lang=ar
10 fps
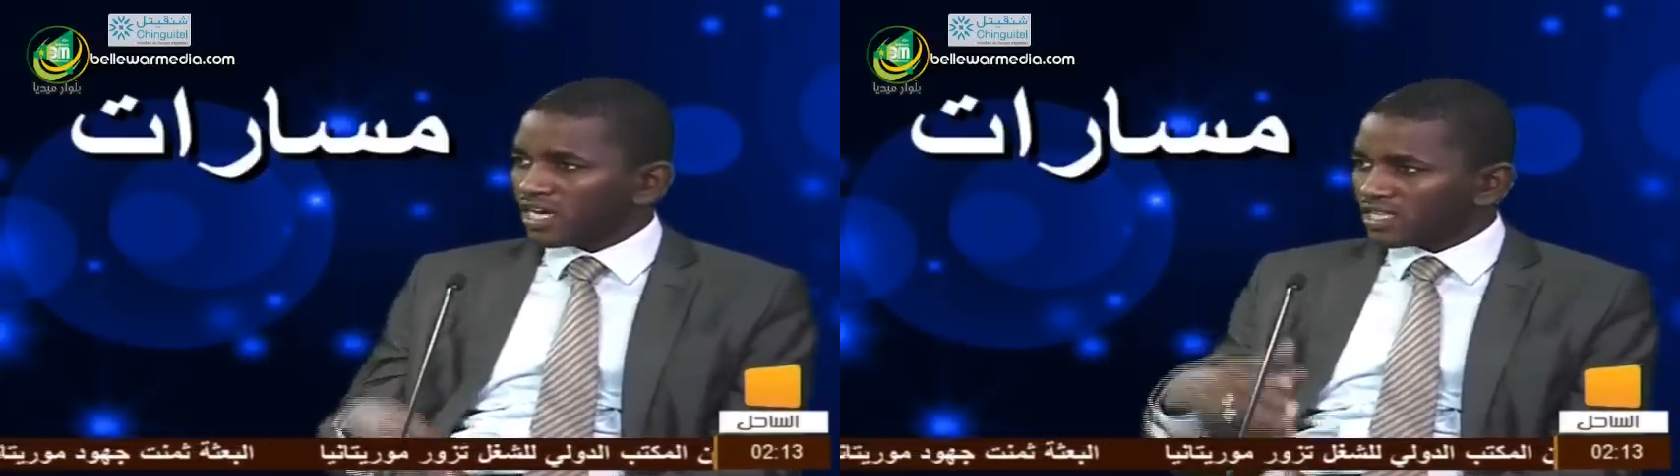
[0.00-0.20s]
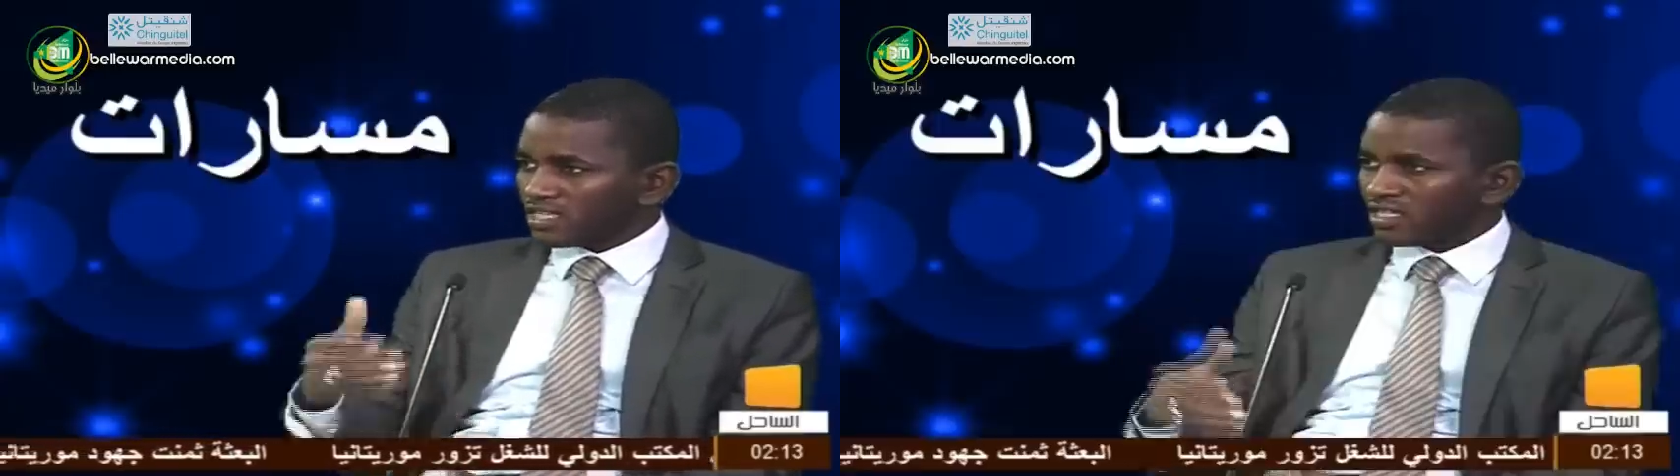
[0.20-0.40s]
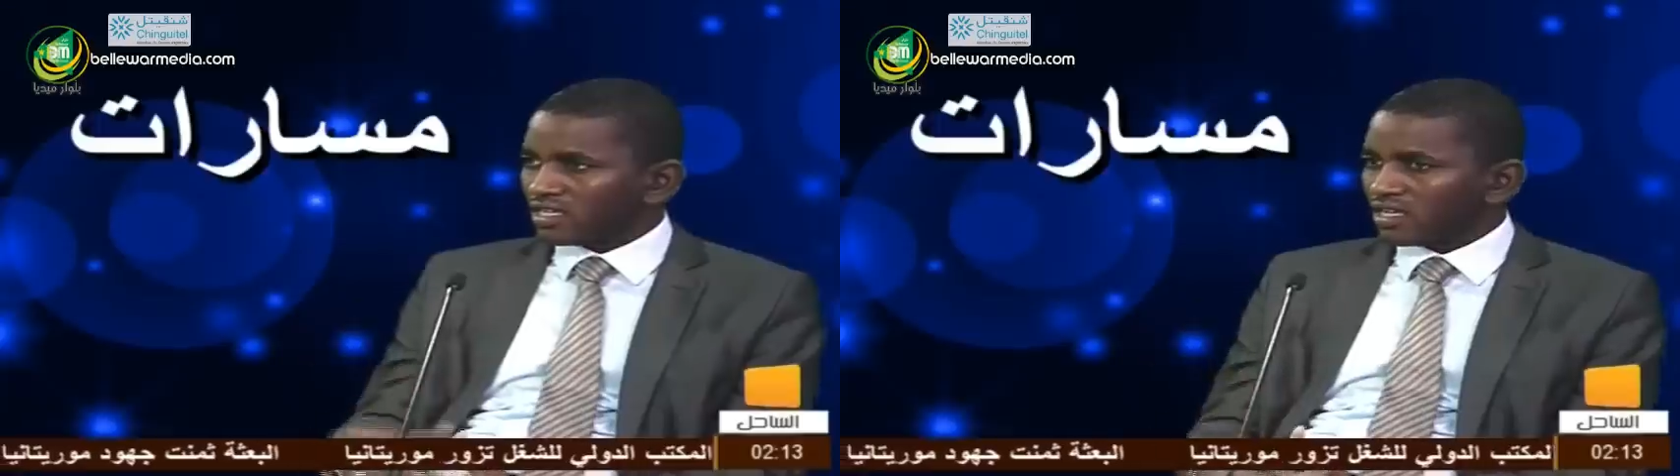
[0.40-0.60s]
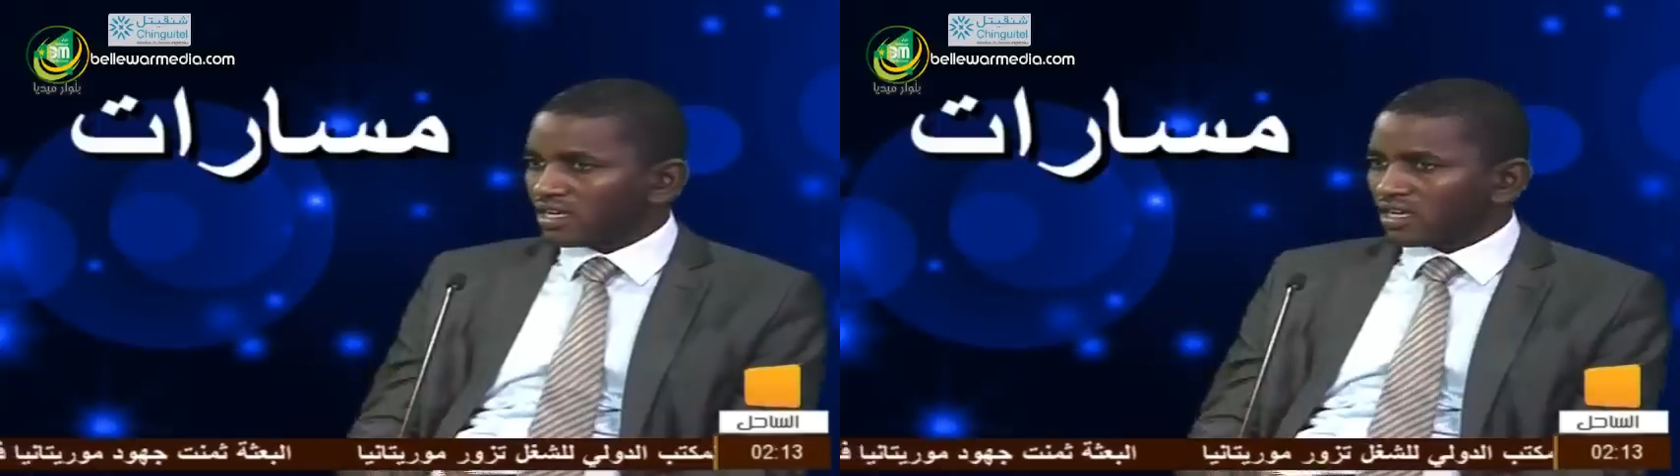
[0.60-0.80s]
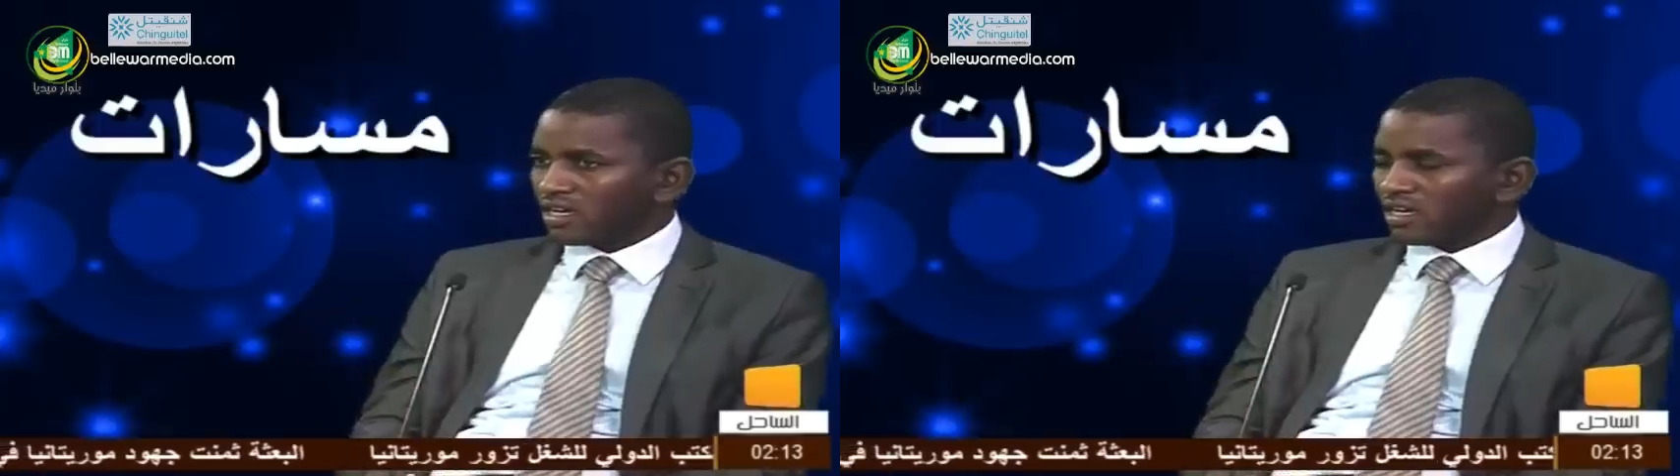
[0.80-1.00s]
هذه
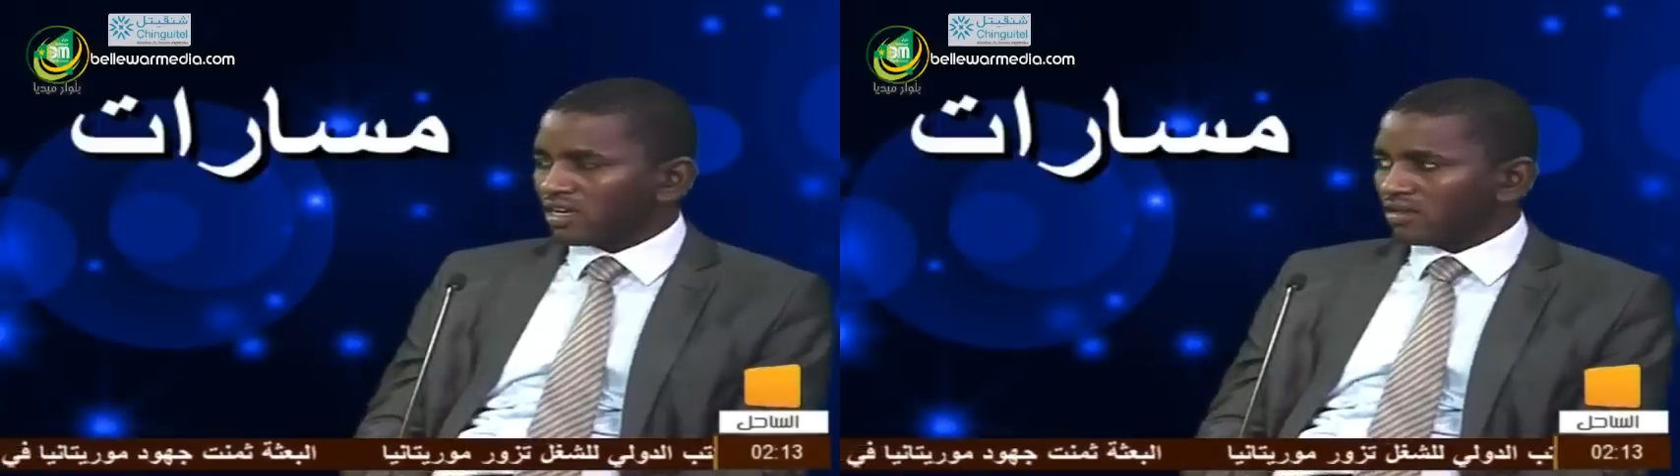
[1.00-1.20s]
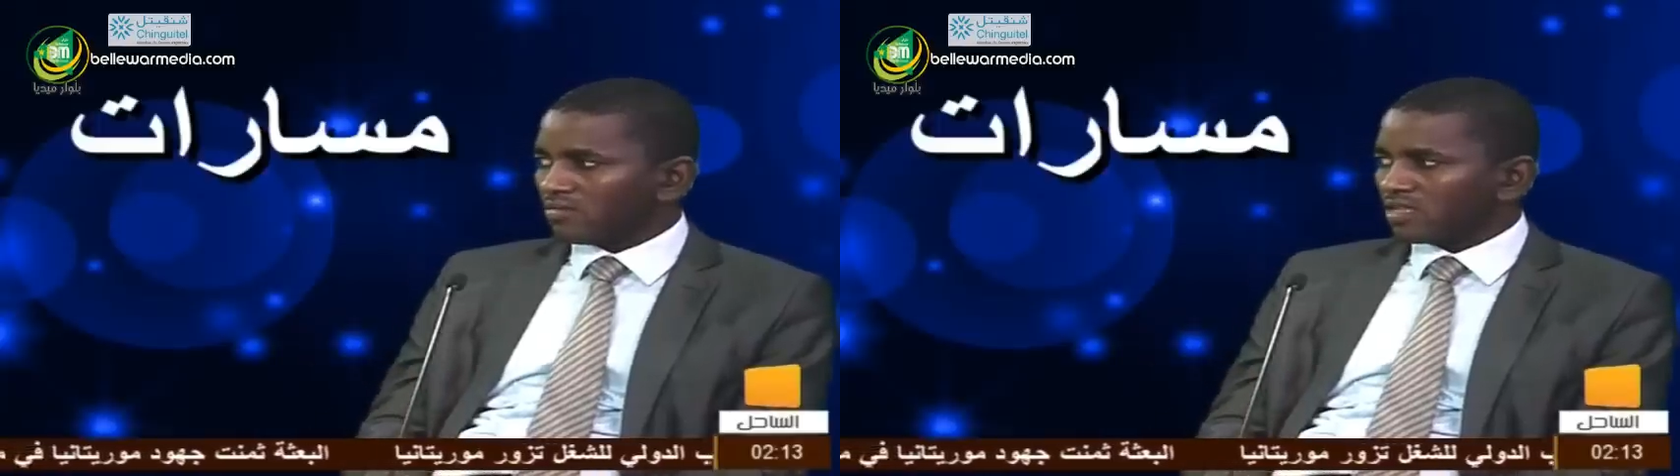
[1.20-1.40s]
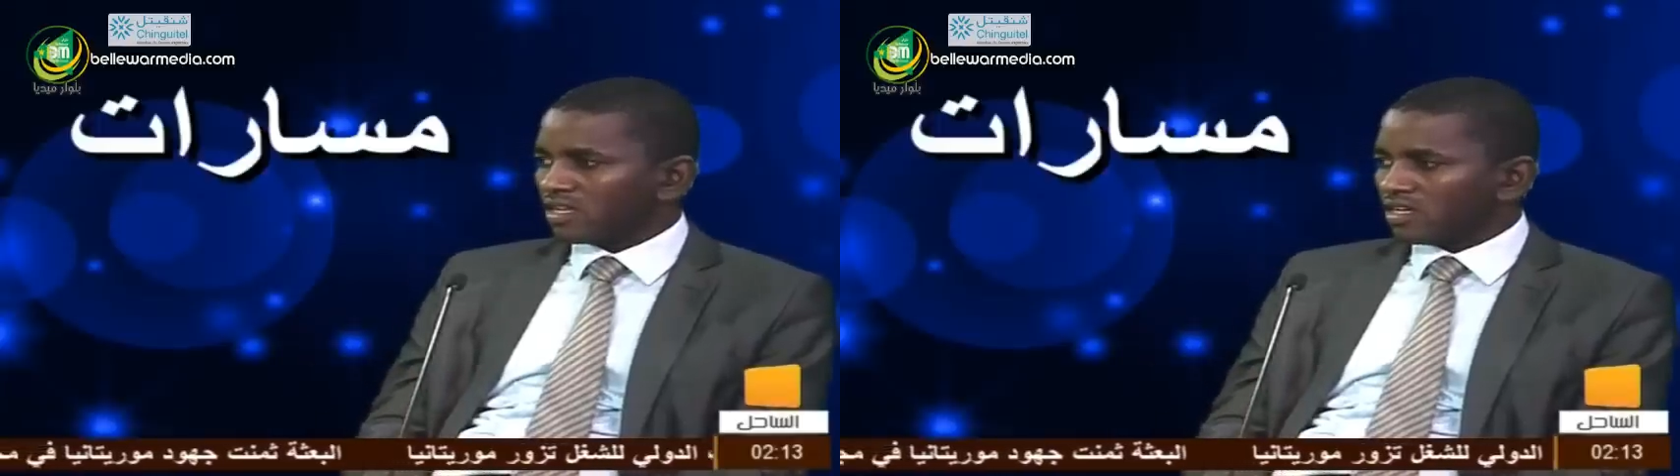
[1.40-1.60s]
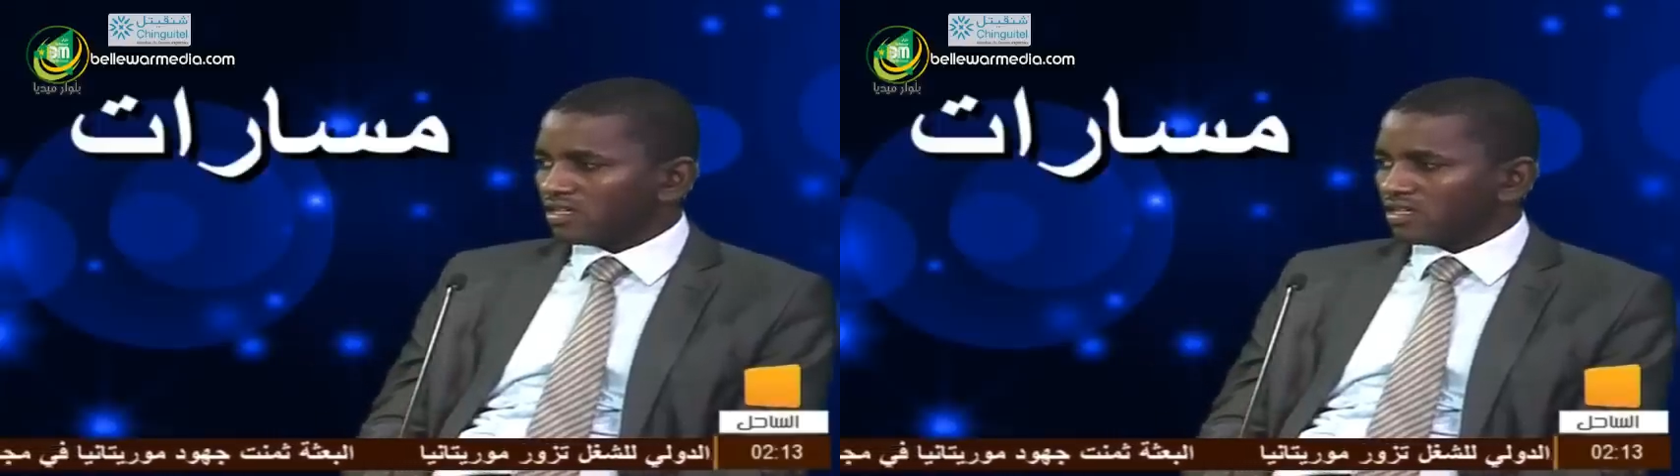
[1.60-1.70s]
آه، مثلا